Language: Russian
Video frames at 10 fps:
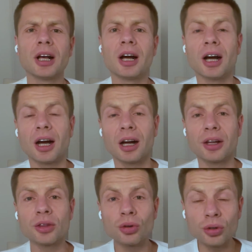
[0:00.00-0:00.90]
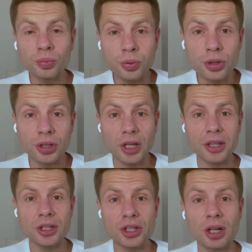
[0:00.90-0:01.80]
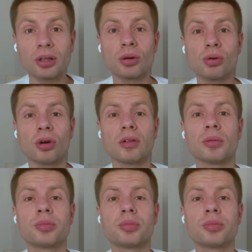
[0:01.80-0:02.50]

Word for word: а, но Путин-то от них ждал другого.